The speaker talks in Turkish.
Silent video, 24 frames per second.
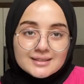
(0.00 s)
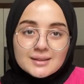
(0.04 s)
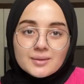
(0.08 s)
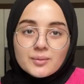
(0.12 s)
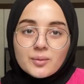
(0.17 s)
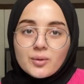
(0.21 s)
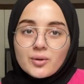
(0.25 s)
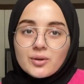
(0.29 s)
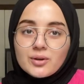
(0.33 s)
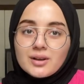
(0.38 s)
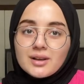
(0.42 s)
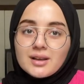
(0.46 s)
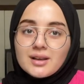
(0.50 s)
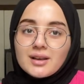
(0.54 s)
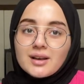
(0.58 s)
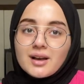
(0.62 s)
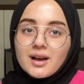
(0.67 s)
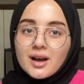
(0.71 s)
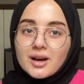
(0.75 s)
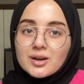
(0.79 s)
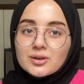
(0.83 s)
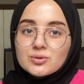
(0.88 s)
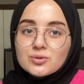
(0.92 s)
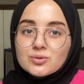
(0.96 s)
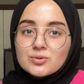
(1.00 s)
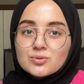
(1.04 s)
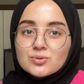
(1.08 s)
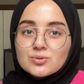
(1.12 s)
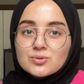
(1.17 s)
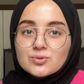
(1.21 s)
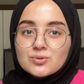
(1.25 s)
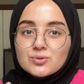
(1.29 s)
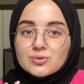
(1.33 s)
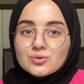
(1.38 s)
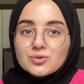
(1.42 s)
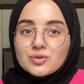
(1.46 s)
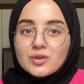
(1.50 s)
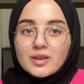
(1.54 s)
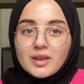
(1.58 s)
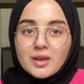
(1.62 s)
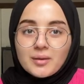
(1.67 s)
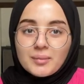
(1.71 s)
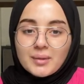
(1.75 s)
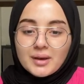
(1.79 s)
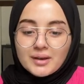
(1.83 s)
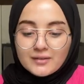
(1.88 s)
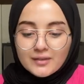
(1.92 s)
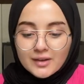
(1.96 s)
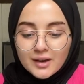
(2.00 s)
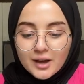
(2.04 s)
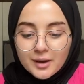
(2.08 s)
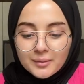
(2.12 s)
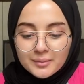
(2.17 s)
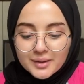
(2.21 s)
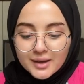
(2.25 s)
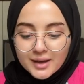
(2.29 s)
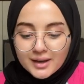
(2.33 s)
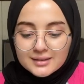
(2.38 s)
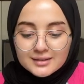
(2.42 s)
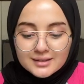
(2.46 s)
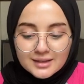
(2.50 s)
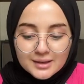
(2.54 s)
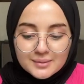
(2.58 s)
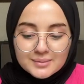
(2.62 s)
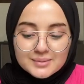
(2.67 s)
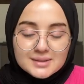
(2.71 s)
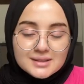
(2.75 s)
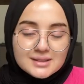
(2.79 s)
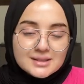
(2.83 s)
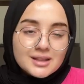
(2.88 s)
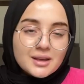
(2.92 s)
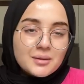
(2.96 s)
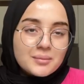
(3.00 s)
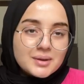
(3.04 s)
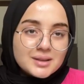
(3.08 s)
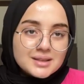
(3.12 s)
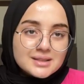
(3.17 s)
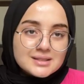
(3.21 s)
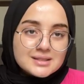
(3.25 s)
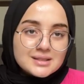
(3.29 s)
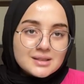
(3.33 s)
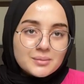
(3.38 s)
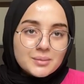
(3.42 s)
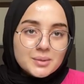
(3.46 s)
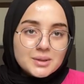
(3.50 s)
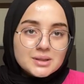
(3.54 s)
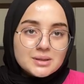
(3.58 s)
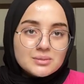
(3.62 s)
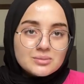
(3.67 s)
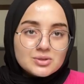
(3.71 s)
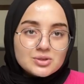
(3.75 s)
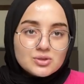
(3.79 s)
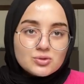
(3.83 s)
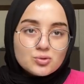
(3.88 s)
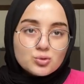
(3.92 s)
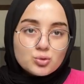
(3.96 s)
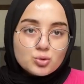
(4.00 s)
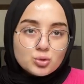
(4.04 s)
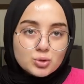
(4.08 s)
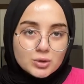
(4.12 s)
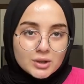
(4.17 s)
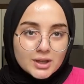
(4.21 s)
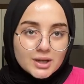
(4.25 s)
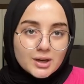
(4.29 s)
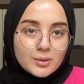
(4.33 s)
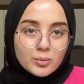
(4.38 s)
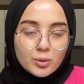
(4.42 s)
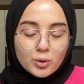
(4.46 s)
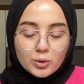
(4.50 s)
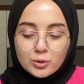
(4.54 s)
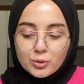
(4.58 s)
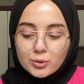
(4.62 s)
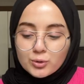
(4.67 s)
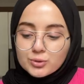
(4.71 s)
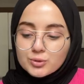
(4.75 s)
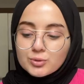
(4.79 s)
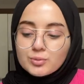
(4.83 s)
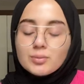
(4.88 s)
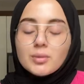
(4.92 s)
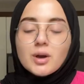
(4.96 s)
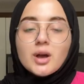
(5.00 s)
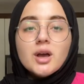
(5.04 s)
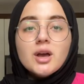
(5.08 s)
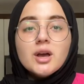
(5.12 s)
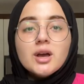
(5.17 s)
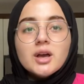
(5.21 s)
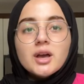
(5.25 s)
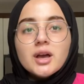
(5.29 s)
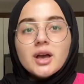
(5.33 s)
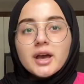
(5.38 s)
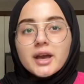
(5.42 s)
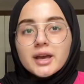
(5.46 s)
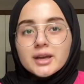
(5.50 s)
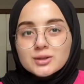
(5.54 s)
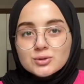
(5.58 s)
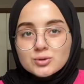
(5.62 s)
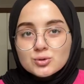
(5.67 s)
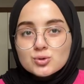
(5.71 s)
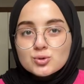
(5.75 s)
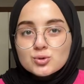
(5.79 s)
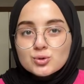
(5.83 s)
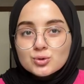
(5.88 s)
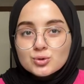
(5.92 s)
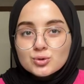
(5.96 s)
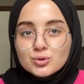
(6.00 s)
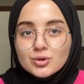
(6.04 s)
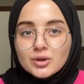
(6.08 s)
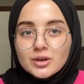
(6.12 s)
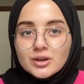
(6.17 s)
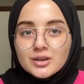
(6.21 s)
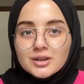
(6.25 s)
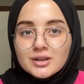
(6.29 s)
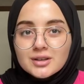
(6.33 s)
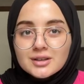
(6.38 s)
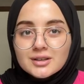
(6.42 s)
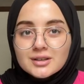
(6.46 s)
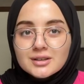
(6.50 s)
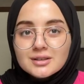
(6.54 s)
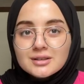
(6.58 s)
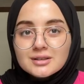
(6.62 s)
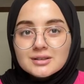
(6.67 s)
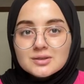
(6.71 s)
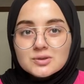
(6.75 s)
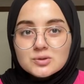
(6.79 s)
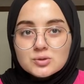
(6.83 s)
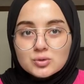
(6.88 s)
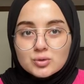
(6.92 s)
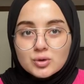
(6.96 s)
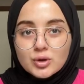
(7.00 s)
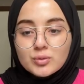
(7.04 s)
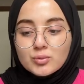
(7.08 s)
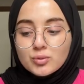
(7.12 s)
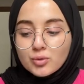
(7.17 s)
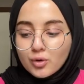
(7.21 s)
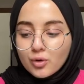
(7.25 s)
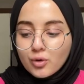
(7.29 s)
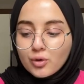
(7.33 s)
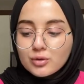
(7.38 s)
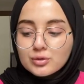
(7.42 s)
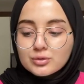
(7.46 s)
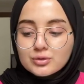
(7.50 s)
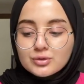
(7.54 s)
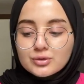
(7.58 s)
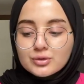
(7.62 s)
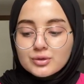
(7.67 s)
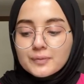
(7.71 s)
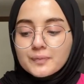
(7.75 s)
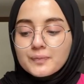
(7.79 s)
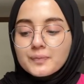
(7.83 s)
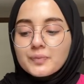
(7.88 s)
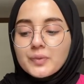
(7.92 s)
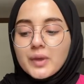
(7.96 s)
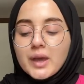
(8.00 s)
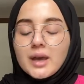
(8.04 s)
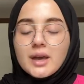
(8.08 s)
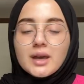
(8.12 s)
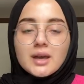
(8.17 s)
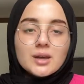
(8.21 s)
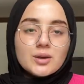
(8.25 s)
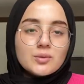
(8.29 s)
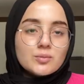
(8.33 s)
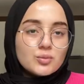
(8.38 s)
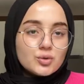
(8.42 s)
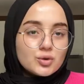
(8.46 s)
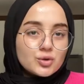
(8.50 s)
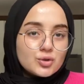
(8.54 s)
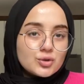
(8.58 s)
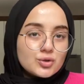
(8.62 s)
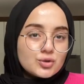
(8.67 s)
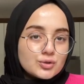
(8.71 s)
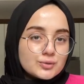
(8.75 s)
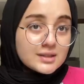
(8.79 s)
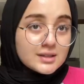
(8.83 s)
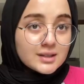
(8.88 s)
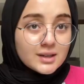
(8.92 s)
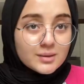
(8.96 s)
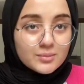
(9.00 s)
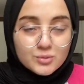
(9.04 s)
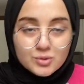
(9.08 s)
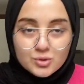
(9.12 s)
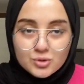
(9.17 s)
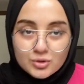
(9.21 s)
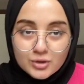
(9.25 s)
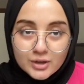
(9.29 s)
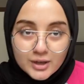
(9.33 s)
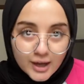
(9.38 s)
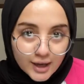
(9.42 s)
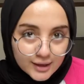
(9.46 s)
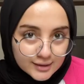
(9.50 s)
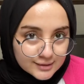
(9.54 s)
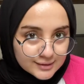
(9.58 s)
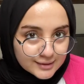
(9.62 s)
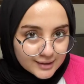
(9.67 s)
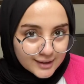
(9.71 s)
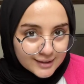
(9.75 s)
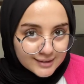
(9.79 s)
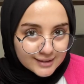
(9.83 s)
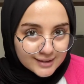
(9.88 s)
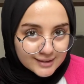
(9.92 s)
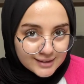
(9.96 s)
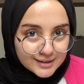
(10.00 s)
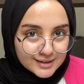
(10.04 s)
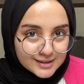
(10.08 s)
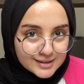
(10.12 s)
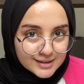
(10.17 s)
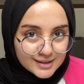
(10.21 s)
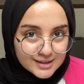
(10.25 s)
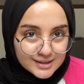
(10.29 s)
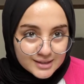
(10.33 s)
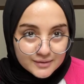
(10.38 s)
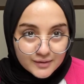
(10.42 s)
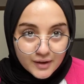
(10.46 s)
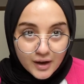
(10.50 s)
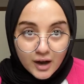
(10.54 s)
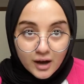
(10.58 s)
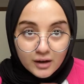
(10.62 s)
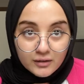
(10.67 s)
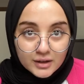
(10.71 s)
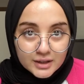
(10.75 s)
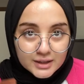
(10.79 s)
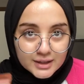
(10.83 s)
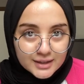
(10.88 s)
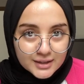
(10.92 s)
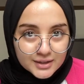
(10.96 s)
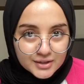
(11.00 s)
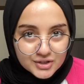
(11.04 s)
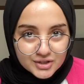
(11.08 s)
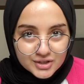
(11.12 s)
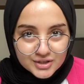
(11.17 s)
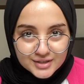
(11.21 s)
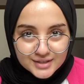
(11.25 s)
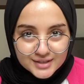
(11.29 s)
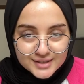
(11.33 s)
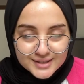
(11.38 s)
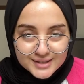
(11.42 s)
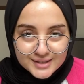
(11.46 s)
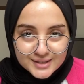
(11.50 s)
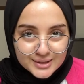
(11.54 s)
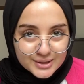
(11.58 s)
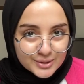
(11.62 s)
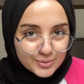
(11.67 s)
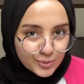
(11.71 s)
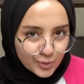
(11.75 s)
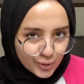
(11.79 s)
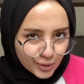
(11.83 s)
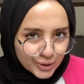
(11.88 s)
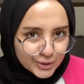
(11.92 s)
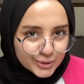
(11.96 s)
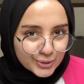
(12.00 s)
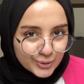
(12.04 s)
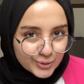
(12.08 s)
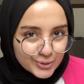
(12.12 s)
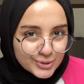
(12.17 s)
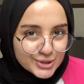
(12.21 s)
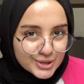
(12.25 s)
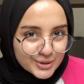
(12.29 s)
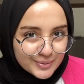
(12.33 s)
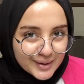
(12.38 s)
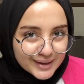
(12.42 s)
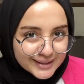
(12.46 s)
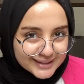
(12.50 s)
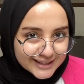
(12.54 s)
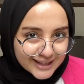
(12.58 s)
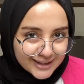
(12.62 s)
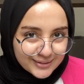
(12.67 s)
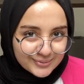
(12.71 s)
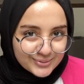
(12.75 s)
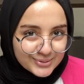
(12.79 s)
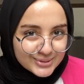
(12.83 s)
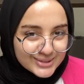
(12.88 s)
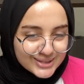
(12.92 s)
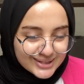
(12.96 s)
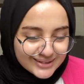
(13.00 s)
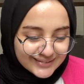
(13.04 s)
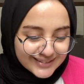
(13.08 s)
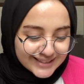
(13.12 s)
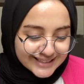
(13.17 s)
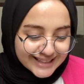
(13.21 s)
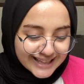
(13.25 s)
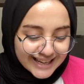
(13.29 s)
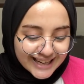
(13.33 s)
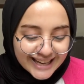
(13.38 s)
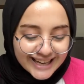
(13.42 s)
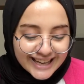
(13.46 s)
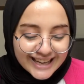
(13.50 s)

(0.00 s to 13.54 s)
de böyle her gün üst üste yemek veya bir anda hepsini yemek istemediğim için günlere bölüyordum. En uzun e, süre bu oldu. Bugün tiramisu latte'yi deneyeceğiz ve havalar aşırı ısındı bu arada o zamandan bu zamana.